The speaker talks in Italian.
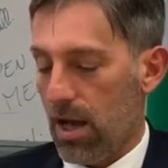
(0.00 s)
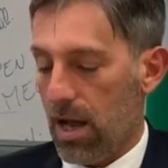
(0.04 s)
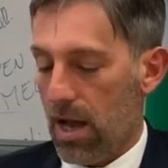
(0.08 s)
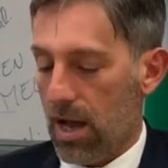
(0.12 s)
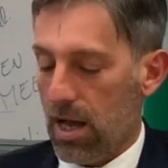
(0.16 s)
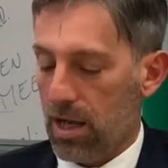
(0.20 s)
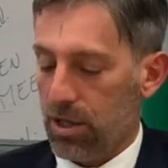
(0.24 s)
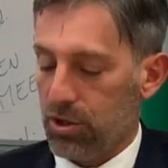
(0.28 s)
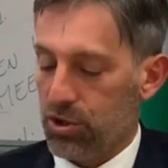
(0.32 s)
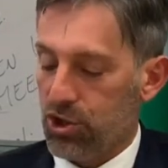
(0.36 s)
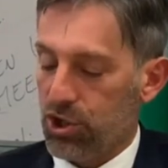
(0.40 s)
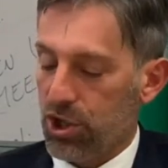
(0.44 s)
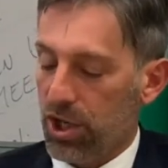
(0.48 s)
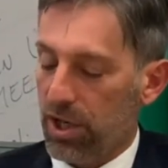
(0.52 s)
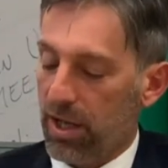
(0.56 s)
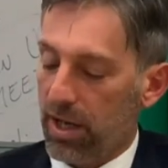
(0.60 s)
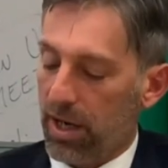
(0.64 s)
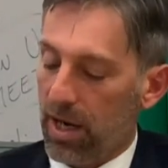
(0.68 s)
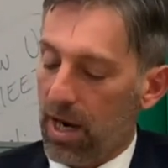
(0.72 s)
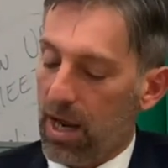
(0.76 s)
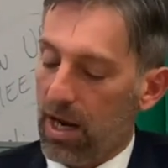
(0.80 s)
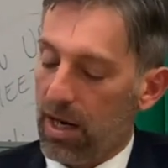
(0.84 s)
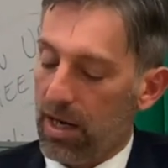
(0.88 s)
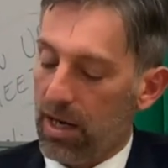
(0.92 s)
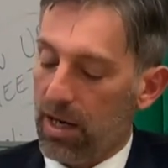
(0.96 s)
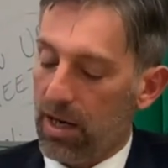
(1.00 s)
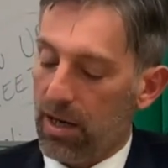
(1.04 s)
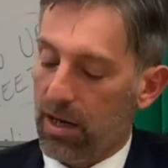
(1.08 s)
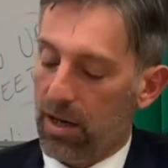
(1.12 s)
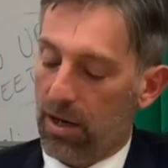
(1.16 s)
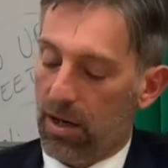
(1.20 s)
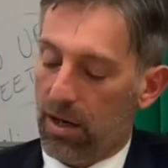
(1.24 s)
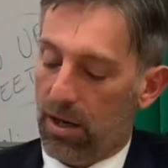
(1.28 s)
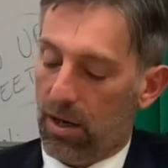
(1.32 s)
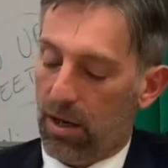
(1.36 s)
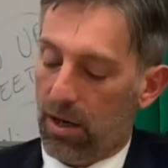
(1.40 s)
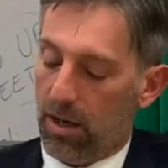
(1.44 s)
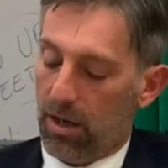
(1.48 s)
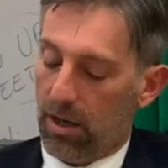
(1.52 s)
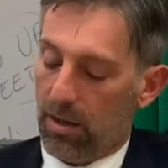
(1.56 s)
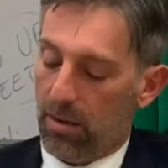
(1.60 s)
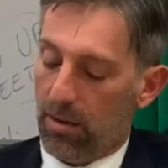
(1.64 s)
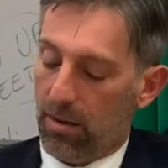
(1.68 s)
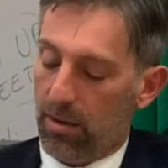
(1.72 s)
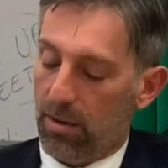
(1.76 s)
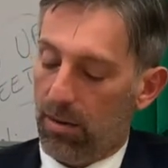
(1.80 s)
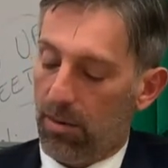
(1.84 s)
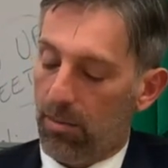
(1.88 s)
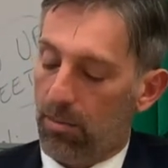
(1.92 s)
a generare eh,